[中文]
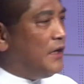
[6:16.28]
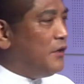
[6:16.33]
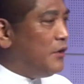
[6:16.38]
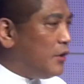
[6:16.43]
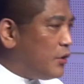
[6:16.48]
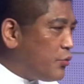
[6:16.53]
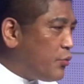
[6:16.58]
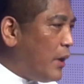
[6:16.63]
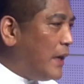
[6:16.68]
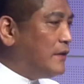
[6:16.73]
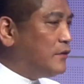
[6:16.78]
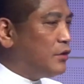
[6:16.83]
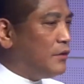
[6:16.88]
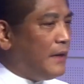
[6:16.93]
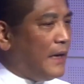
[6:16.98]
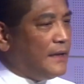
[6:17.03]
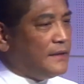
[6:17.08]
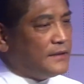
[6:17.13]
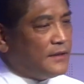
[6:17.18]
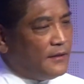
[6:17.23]
狱一关出
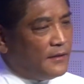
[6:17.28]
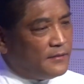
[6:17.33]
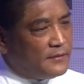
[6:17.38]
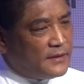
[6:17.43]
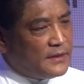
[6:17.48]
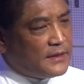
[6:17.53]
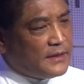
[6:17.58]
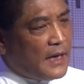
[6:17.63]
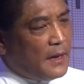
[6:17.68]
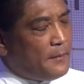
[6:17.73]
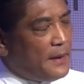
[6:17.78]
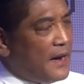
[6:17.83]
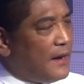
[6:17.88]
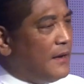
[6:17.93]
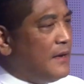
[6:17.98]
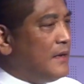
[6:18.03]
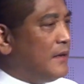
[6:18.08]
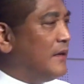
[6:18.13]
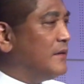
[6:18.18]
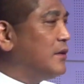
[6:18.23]
来的时候，你知道吗？
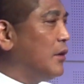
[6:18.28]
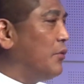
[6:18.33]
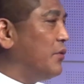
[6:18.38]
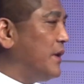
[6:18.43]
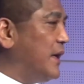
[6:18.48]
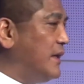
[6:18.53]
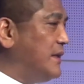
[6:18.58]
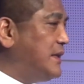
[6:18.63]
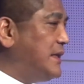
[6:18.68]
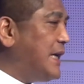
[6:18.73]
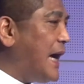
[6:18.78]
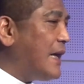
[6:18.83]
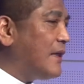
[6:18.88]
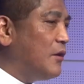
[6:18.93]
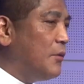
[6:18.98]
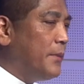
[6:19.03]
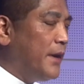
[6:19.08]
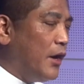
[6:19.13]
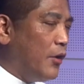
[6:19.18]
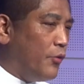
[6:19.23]
那时候我连家
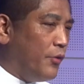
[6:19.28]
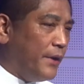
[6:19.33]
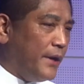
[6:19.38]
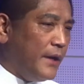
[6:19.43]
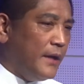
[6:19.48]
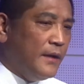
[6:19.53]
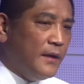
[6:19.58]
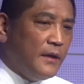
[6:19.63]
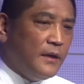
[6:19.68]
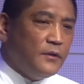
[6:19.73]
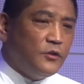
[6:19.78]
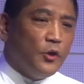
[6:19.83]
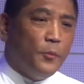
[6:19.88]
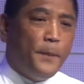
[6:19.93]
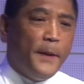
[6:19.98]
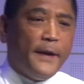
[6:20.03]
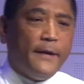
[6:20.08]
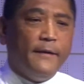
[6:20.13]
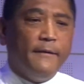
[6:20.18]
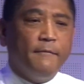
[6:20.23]
都没有回，就
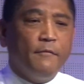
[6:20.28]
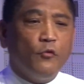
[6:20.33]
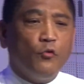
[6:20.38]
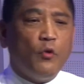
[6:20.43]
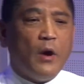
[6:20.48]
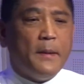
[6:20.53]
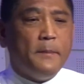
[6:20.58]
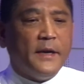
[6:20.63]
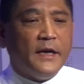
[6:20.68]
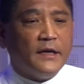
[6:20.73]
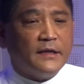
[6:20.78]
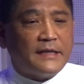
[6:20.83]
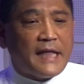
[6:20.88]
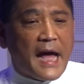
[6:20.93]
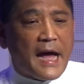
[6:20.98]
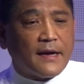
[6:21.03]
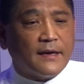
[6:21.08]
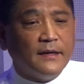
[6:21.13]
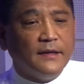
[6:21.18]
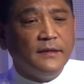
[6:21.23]
被外面的
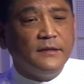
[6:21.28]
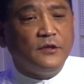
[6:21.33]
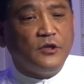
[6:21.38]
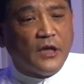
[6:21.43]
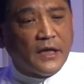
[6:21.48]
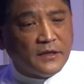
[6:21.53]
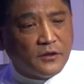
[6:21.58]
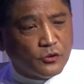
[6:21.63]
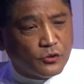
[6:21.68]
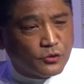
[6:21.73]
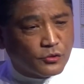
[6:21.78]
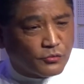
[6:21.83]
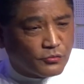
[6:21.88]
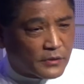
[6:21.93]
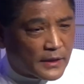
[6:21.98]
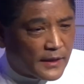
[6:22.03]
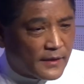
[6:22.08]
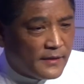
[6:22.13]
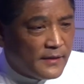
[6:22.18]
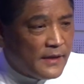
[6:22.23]
大哥接去住
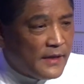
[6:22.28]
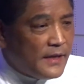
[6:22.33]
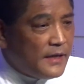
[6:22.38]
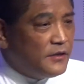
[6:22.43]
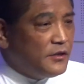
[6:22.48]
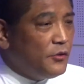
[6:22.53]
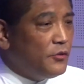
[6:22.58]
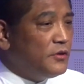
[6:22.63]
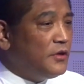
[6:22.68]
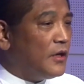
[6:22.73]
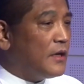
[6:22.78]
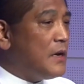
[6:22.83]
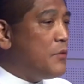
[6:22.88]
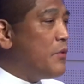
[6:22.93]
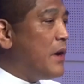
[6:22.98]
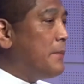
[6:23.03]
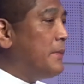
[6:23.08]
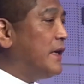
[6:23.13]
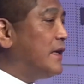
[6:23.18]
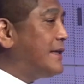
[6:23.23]
了，于是我就跟
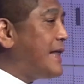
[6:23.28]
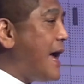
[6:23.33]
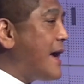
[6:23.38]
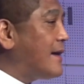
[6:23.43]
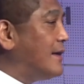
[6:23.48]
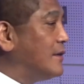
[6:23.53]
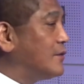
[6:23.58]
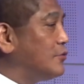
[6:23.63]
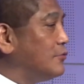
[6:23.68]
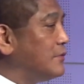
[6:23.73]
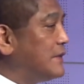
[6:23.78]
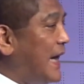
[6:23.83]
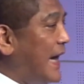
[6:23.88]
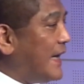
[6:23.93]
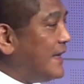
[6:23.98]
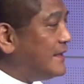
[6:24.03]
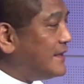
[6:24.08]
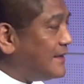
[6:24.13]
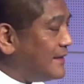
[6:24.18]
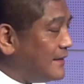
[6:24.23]
外面的大哥住在
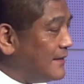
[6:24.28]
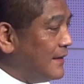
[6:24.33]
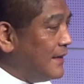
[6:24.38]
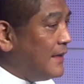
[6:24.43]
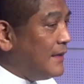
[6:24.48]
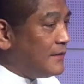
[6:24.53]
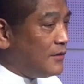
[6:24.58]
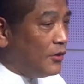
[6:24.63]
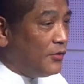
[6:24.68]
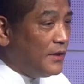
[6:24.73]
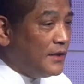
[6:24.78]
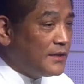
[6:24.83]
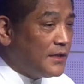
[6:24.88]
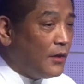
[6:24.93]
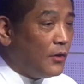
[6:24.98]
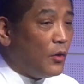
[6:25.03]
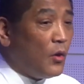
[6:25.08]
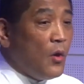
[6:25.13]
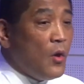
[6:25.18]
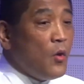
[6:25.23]
一起。从那时
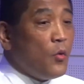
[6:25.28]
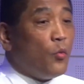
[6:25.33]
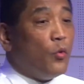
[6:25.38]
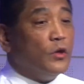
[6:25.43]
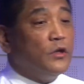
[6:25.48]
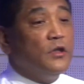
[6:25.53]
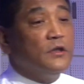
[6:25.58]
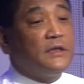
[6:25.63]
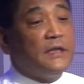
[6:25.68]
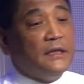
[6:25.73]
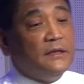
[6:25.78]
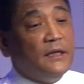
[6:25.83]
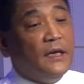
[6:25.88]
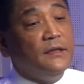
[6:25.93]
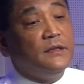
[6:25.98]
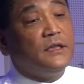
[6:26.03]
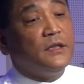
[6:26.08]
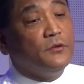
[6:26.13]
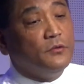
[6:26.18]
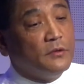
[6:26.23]
候，我就真正
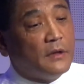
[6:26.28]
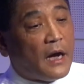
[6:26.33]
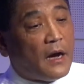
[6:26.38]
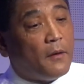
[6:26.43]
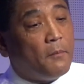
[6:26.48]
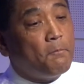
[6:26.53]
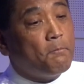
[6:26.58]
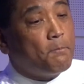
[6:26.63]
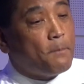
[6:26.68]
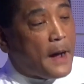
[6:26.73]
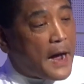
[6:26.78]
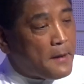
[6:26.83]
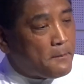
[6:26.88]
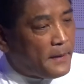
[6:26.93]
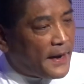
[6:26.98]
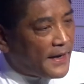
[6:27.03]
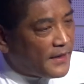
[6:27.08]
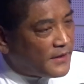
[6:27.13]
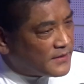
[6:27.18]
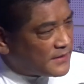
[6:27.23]
进入到帮
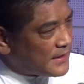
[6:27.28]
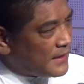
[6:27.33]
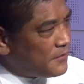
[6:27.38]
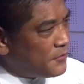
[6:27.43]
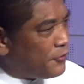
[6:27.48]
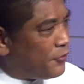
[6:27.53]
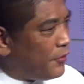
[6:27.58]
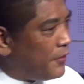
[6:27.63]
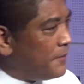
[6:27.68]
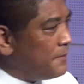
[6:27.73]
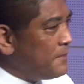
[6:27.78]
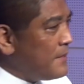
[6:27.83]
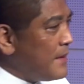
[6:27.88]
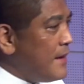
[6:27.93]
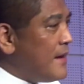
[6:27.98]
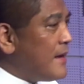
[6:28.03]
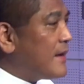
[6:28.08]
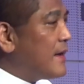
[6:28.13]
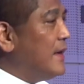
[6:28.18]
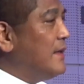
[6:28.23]
派的生活，
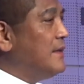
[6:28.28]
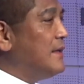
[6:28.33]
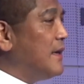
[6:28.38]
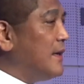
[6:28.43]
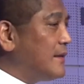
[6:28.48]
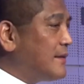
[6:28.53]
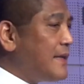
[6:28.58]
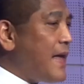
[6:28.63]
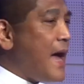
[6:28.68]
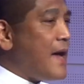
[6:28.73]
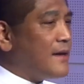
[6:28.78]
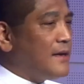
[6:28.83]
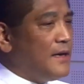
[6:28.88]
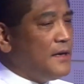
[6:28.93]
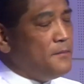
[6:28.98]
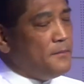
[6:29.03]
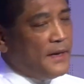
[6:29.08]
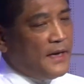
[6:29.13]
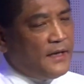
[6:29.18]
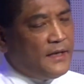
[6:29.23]
跟着大哥
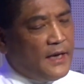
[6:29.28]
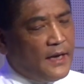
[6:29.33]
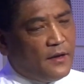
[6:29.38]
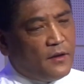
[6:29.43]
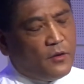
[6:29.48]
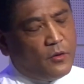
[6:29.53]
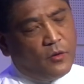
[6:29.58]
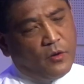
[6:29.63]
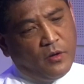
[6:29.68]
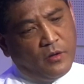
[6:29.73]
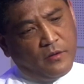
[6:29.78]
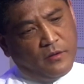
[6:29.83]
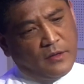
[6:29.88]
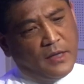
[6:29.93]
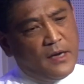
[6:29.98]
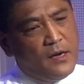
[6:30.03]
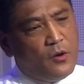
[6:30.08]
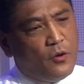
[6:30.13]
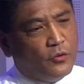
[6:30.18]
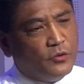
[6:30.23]
每一天
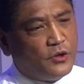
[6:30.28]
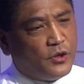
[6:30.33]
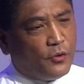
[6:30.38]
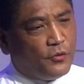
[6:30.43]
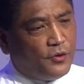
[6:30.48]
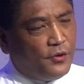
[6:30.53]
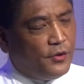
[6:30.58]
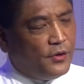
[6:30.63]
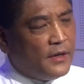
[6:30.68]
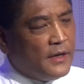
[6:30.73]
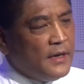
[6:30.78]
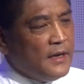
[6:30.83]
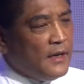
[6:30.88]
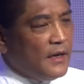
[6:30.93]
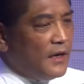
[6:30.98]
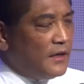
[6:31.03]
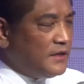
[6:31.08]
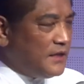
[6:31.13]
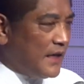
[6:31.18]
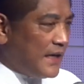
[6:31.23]
灯红酒绿。
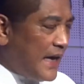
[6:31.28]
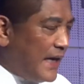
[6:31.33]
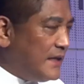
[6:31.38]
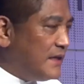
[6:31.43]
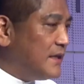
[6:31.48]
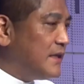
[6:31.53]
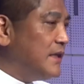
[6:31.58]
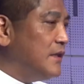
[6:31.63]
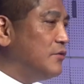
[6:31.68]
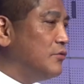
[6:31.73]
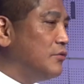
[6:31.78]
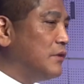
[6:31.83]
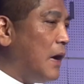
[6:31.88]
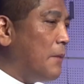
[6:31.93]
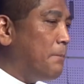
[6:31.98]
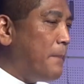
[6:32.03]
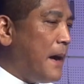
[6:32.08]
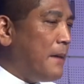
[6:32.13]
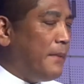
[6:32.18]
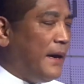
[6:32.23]
而且开始进入到
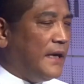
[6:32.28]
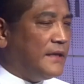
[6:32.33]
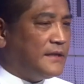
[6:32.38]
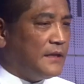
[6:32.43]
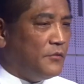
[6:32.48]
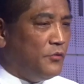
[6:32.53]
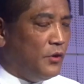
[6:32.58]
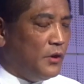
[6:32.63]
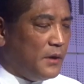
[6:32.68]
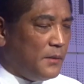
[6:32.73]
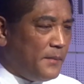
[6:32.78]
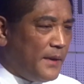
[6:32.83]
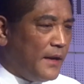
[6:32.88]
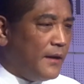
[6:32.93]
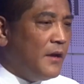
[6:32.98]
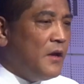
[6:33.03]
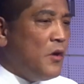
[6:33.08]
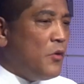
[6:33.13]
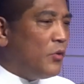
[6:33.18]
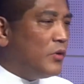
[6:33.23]
帮派生活里面，
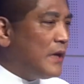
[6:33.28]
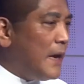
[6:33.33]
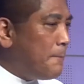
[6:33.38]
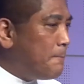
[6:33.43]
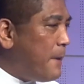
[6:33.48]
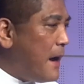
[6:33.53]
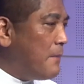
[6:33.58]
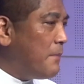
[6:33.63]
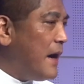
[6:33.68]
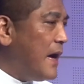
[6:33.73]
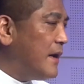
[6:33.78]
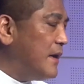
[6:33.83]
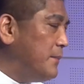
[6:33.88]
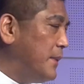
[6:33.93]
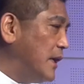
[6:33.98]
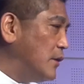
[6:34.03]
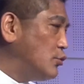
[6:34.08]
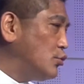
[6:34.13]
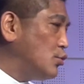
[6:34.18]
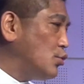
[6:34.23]
我在帮派里
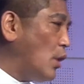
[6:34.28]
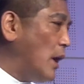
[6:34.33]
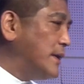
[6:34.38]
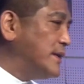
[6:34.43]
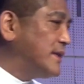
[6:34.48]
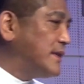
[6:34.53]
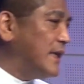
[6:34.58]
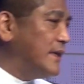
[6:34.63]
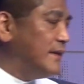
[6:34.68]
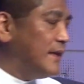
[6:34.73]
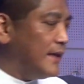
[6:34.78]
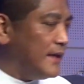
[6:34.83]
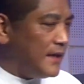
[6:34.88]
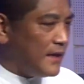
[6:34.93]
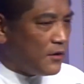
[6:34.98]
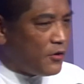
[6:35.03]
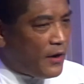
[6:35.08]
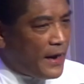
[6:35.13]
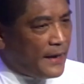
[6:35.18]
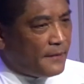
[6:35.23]
面窜升的很
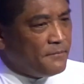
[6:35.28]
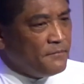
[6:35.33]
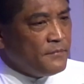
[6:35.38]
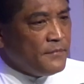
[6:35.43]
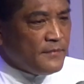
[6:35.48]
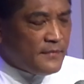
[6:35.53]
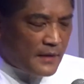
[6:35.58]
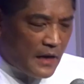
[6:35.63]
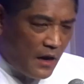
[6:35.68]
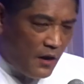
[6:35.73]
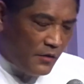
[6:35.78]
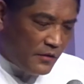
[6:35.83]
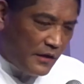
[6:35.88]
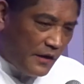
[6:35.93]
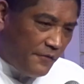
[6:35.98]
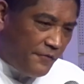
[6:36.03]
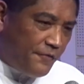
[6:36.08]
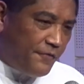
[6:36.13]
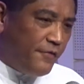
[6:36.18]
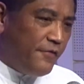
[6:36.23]
快，然后
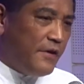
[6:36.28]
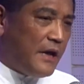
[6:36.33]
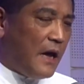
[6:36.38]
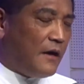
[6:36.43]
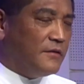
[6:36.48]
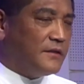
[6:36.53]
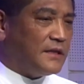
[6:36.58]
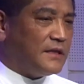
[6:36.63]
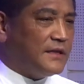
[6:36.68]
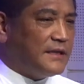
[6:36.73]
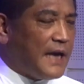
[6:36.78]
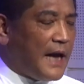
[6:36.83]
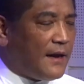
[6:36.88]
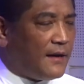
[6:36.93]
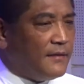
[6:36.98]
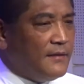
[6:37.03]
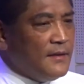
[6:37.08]
呢扶摇直上，